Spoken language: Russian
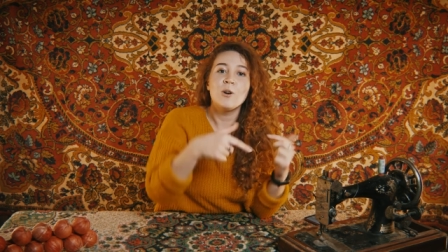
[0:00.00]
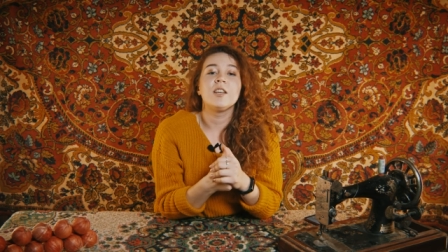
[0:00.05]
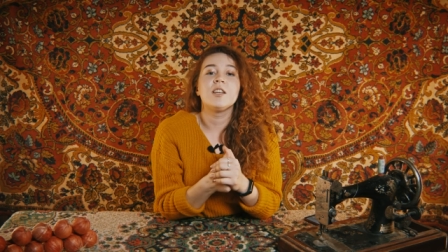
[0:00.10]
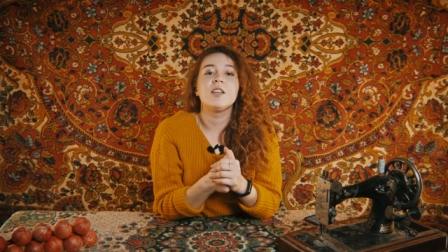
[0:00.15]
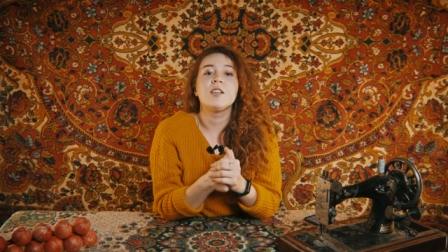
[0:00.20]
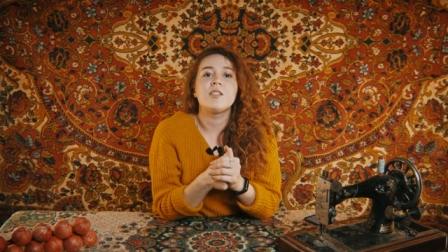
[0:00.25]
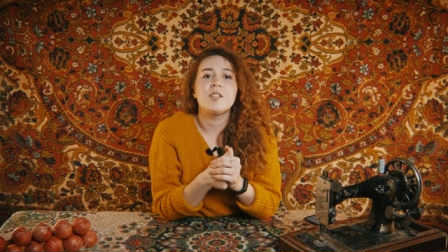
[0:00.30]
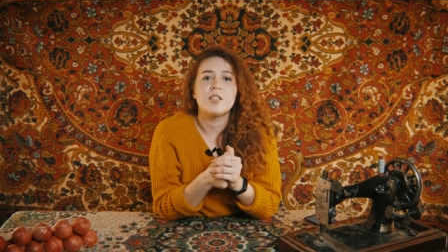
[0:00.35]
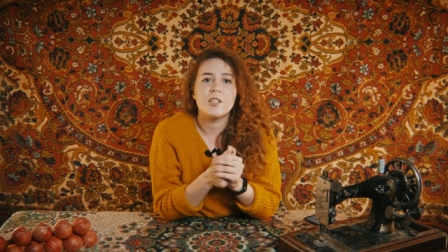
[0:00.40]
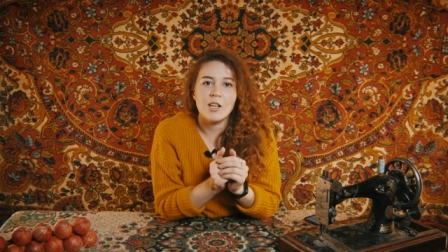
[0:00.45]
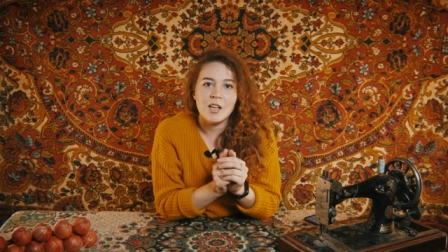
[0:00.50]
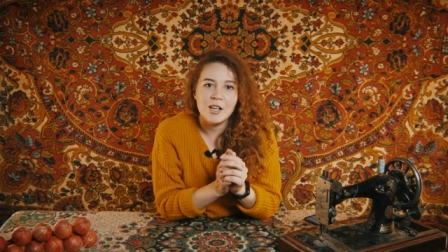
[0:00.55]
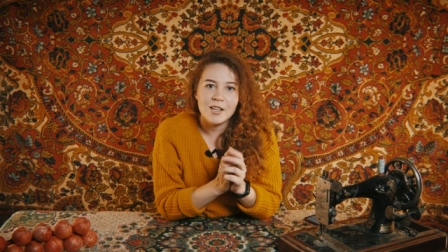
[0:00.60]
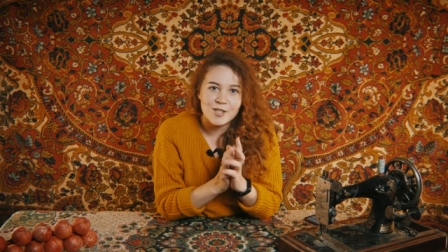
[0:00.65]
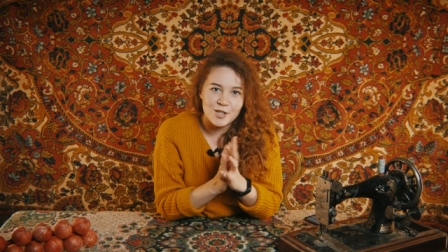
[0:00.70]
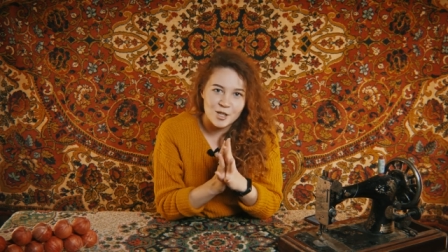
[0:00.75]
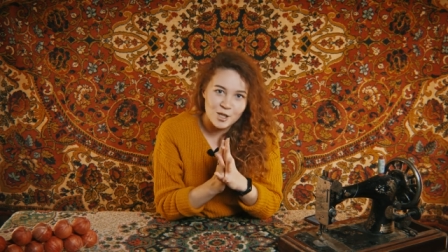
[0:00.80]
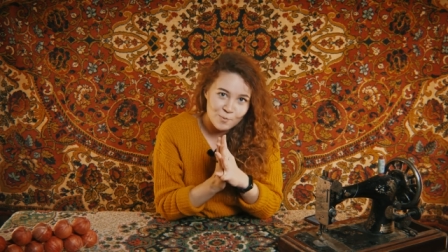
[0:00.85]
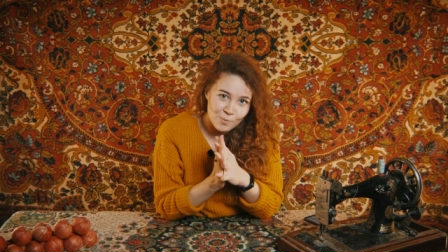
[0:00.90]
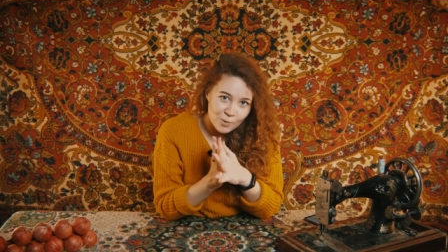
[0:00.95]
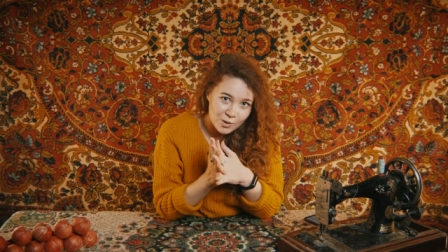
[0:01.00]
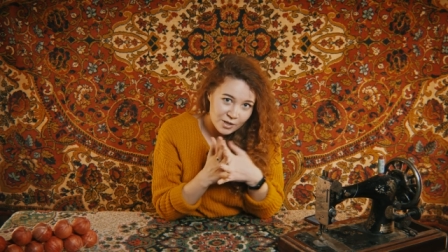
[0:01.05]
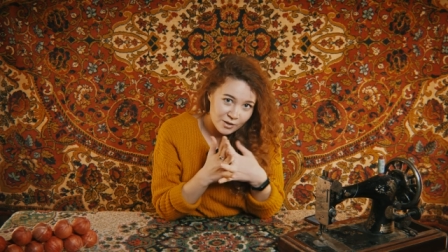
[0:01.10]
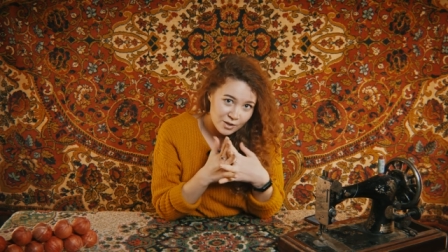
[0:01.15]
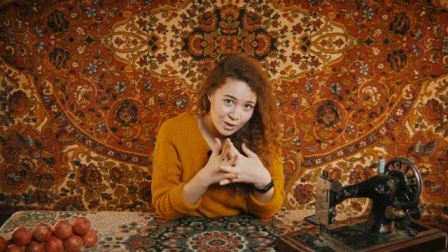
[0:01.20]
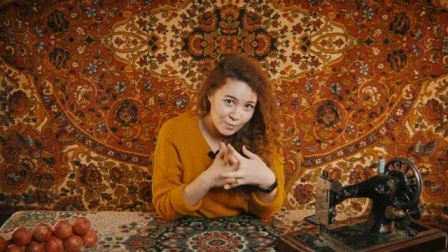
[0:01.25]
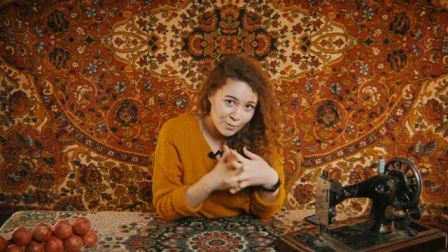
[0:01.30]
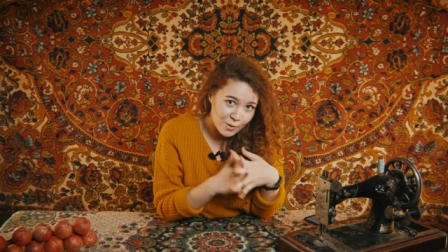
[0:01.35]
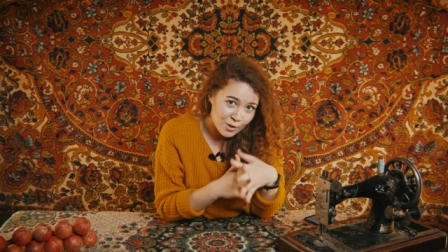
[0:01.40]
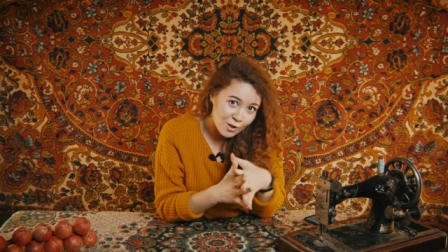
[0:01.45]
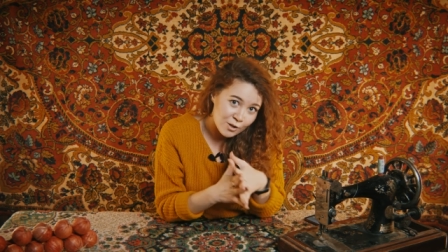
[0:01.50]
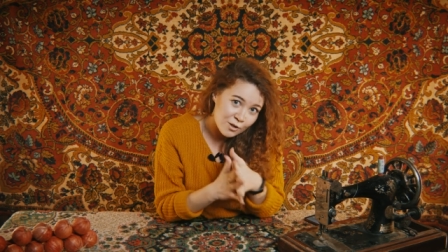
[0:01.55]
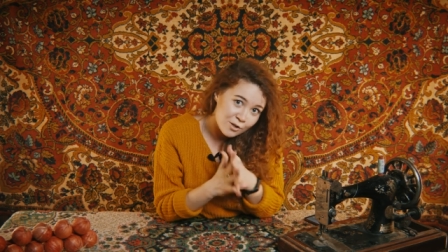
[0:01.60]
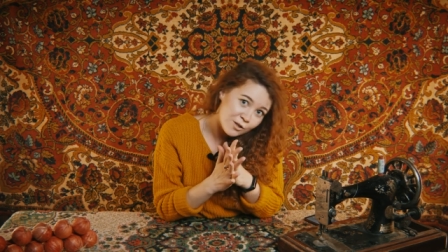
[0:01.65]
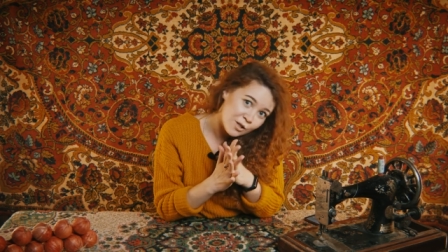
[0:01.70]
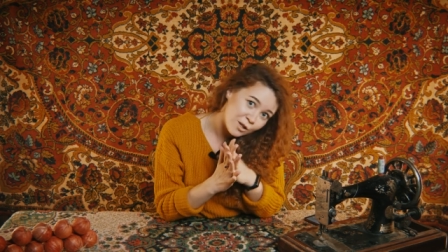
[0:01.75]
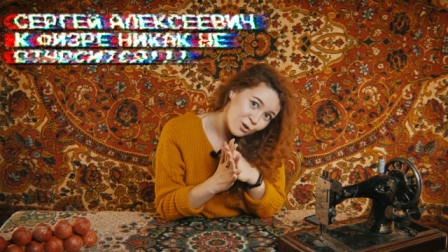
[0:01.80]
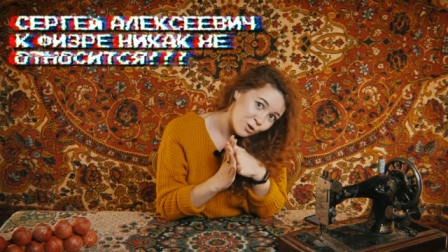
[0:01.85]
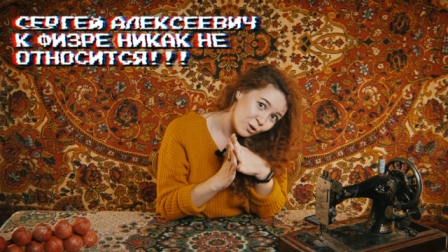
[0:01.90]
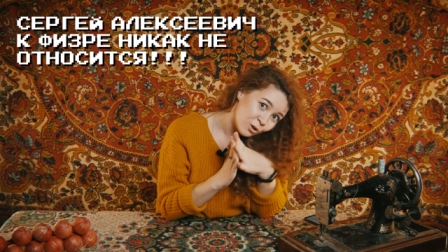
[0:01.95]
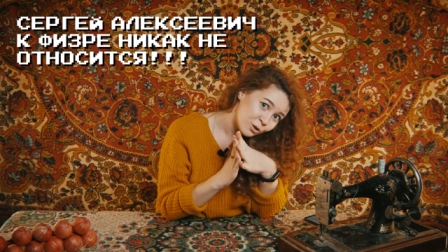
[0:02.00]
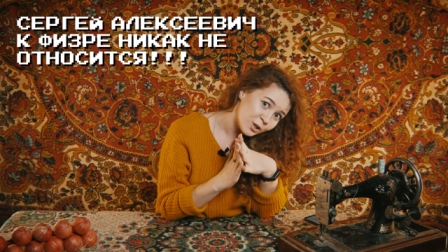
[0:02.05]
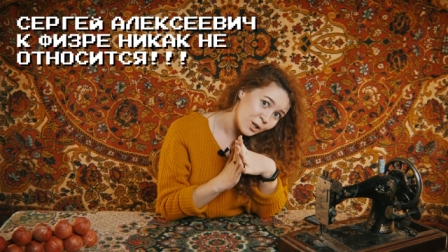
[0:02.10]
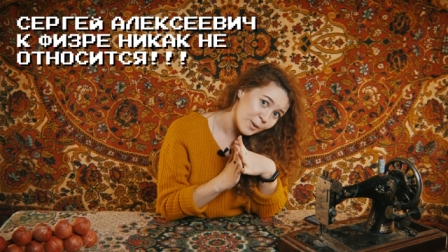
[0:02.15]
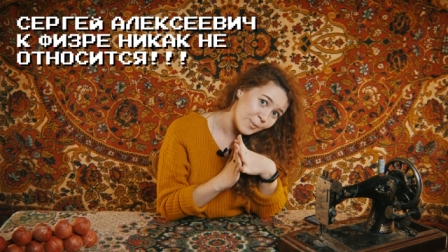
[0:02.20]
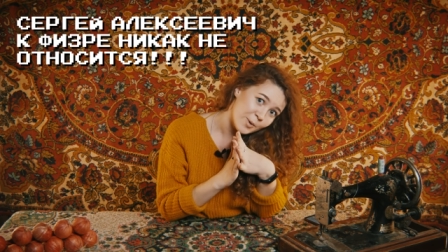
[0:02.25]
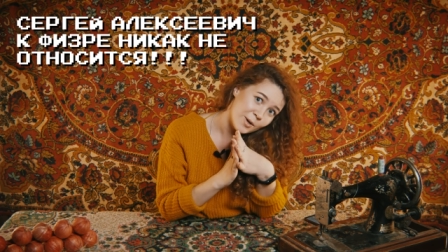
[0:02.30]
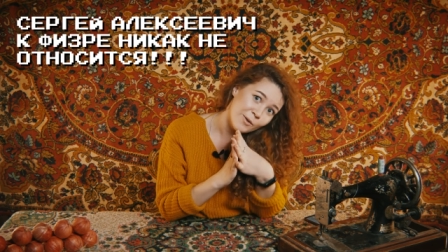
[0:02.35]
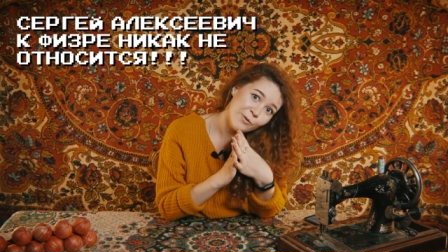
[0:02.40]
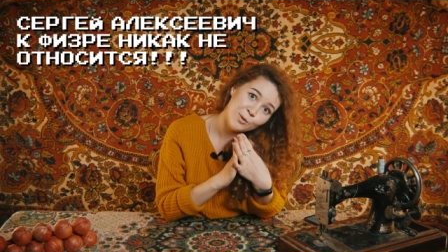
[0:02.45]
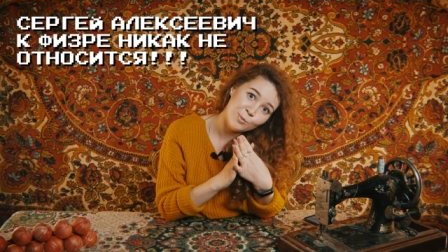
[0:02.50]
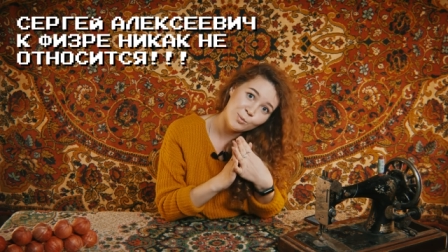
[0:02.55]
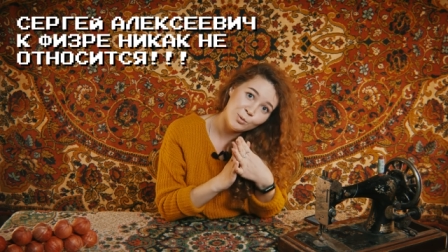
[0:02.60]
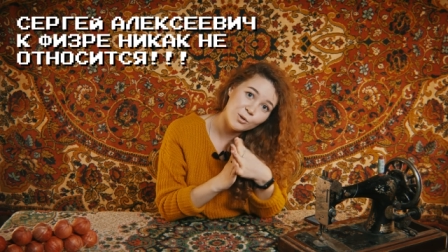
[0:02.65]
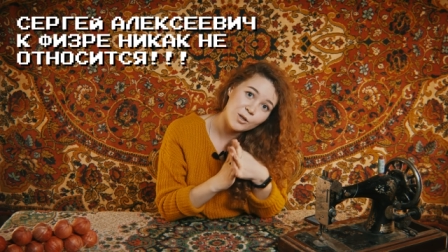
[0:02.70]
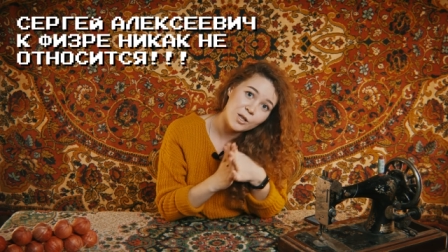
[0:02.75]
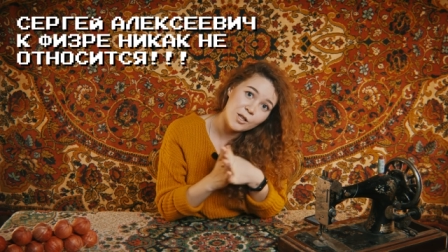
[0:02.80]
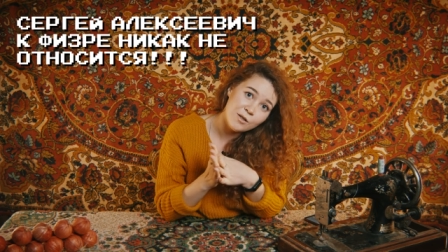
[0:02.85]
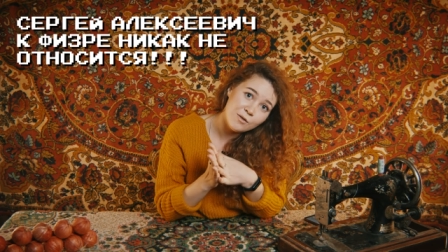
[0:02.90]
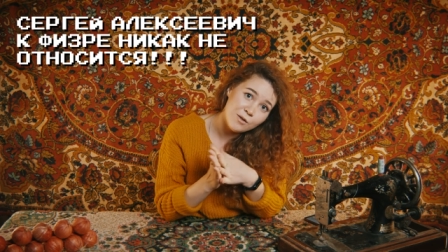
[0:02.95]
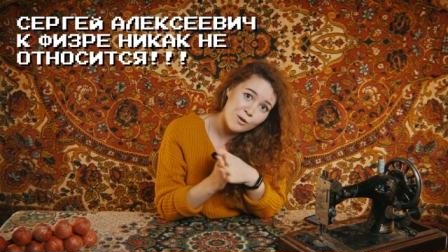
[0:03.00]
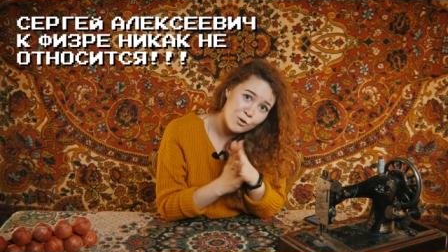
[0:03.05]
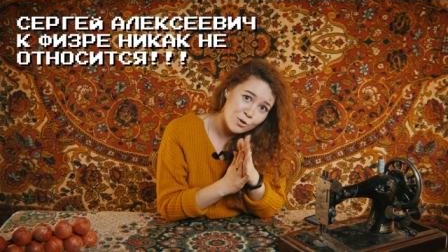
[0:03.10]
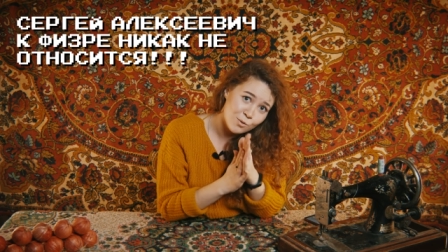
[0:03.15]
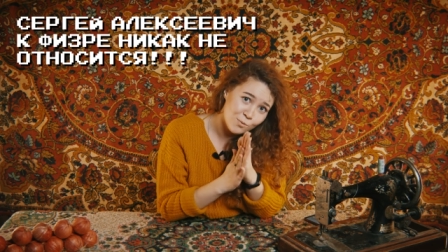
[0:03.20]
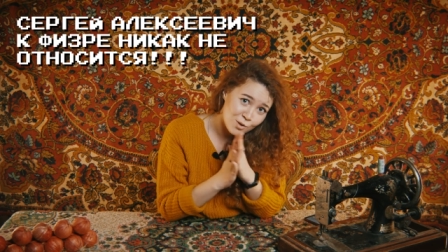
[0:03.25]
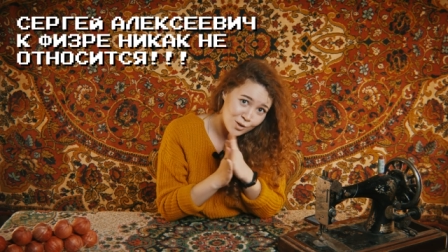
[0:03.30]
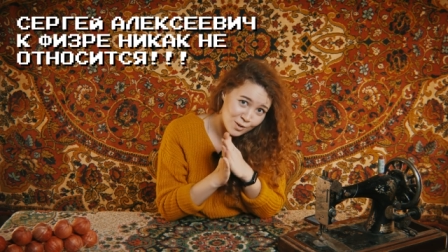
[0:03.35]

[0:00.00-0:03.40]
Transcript: И, Сергей Алексеевич, поставьте, пожалуйста, зачет. Я, правда, буду ходить в следующем